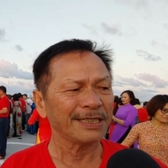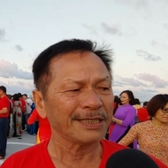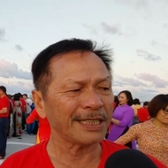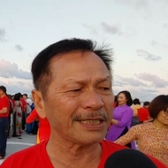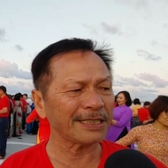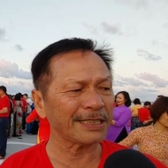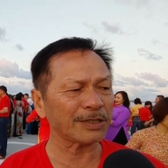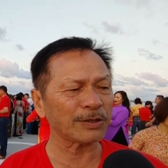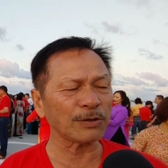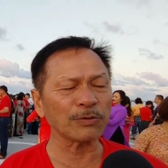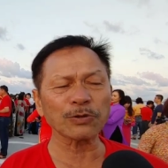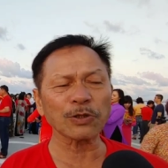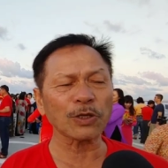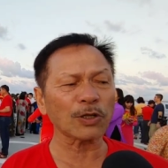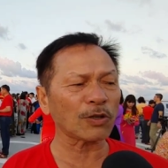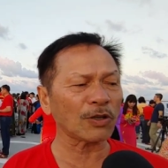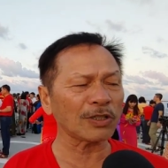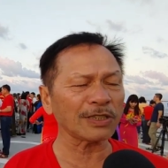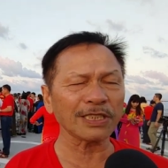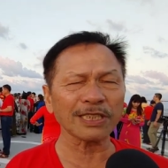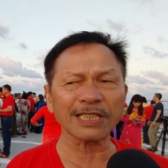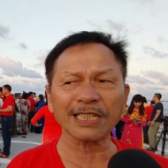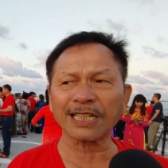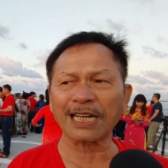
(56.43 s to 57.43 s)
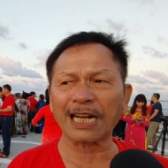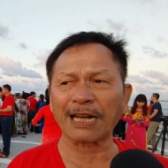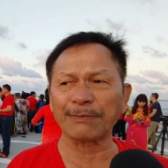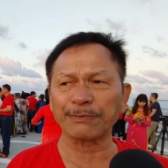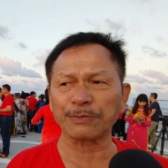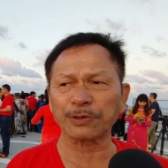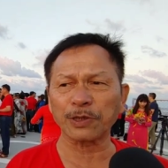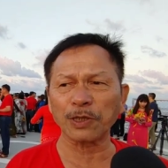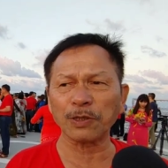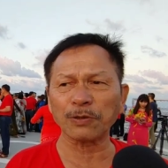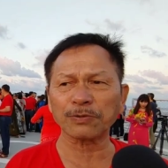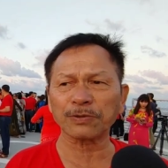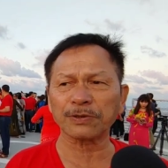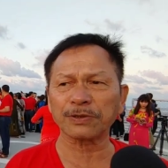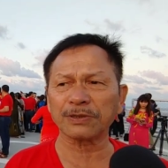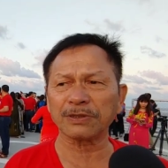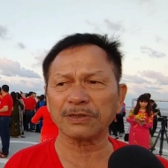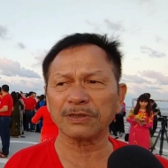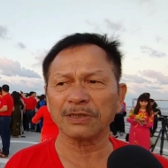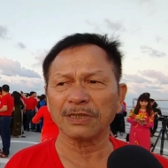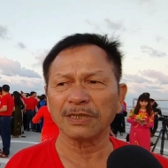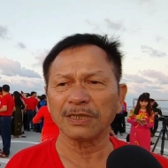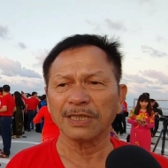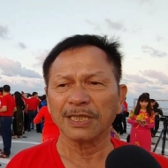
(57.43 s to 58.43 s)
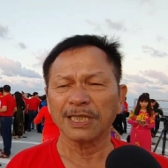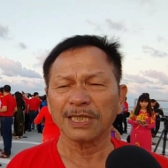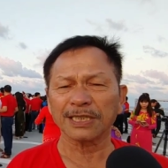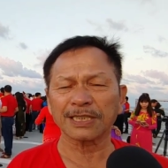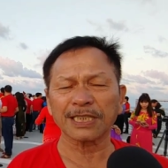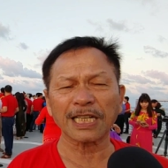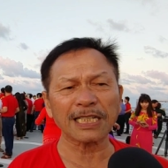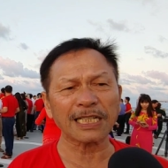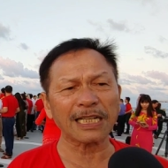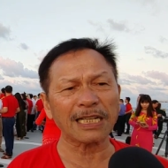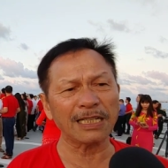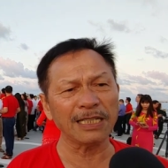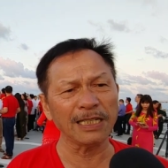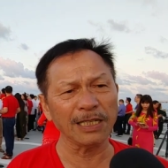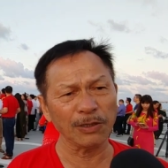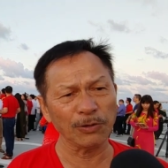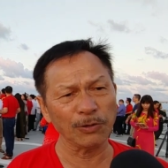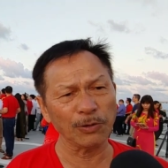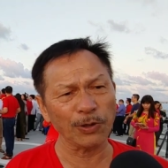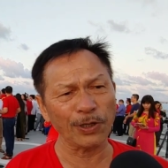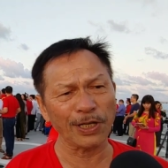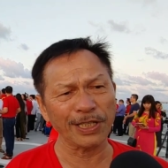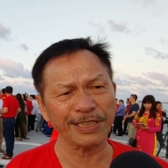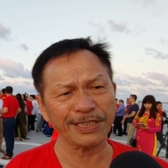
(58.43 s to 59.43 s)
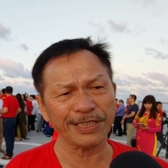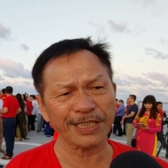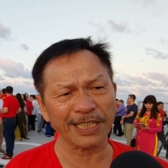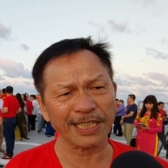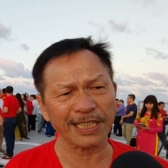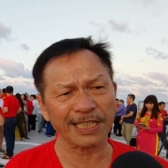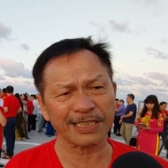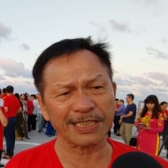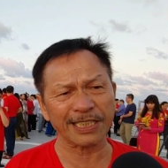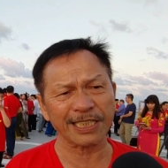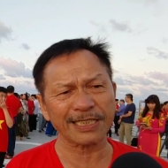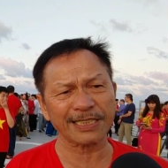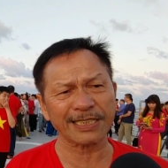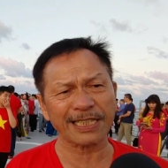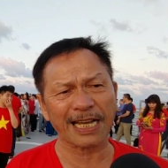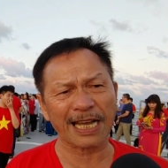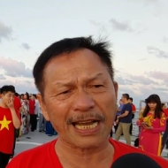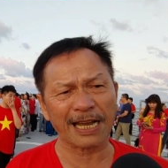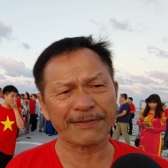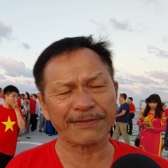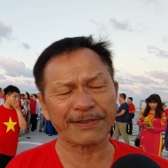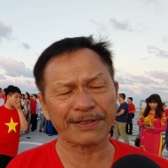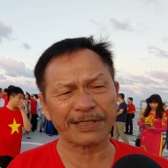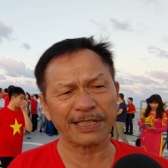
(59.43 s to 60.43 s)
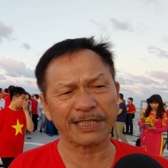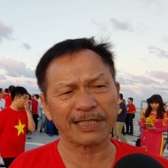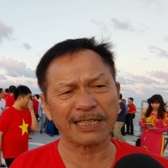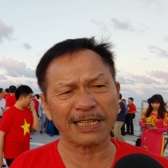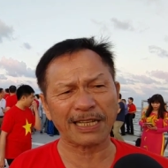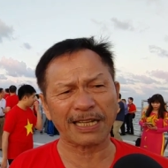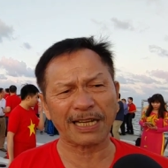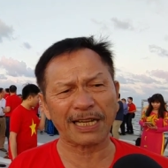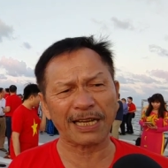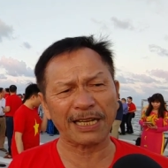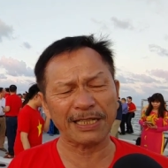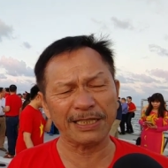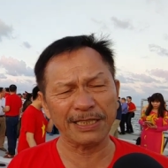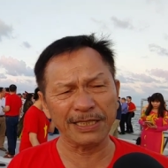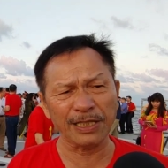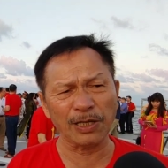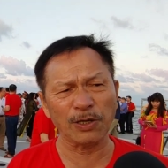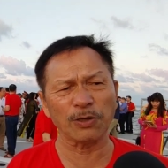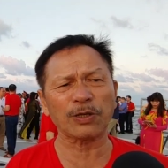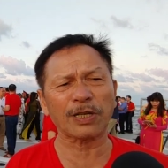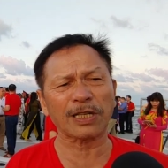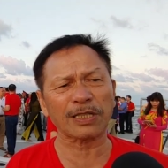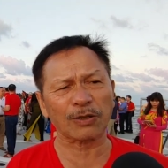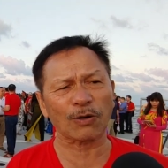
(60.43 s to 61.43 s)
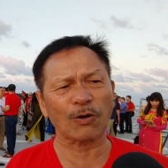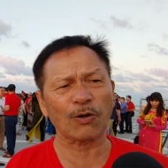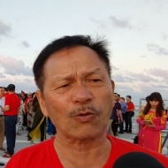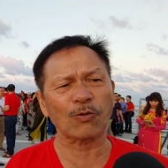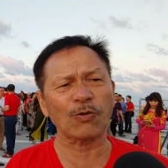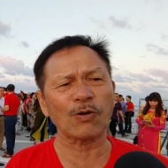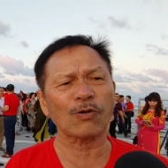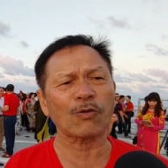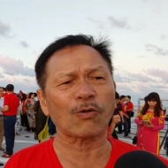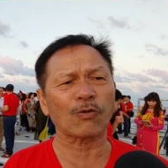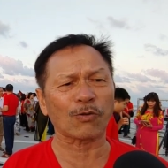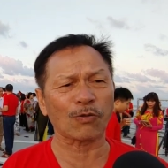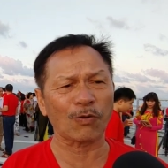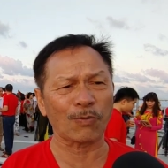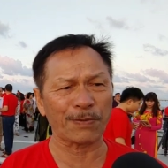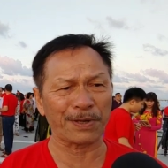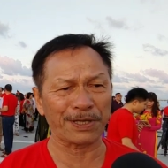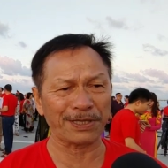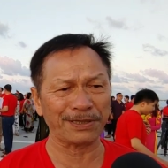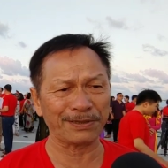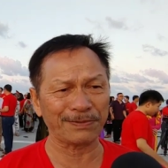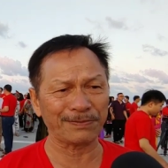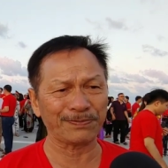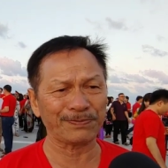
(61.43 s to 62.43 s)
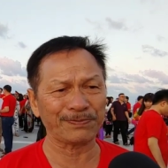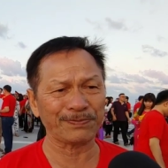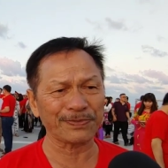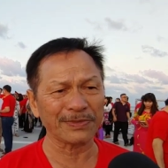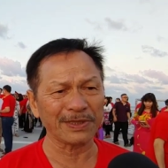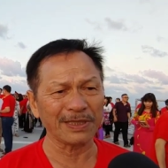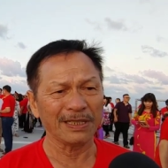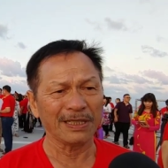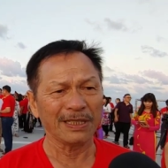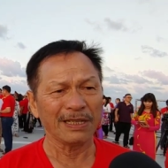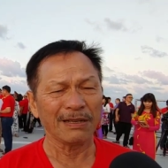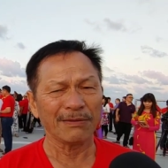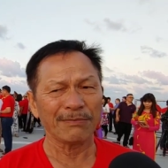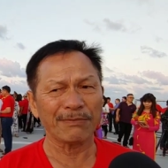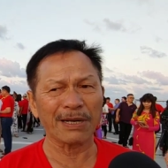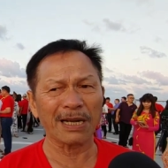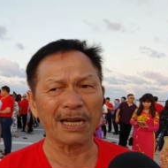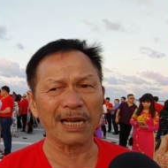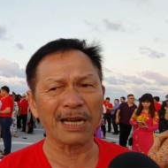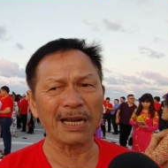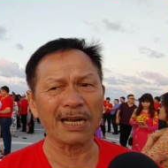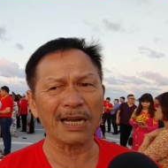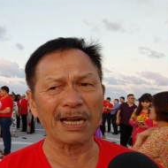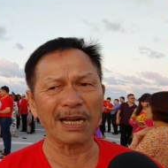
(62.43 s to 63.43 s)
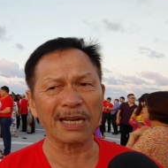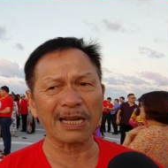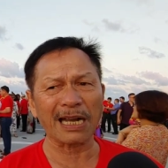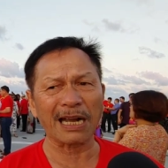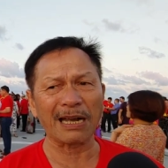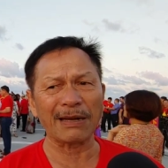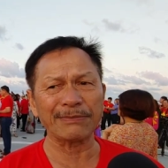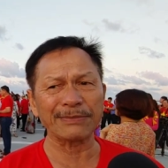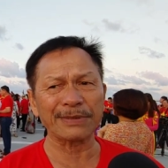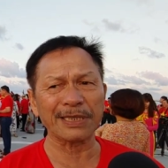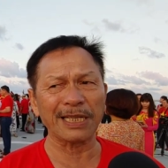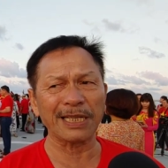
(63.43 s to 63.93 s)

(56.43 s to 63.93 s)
thế thì chúng tôi có những cái cảm xúc rất là lưu luyến rất là thiết tha và rất là yêu cái tổ quốc của mình mà cảm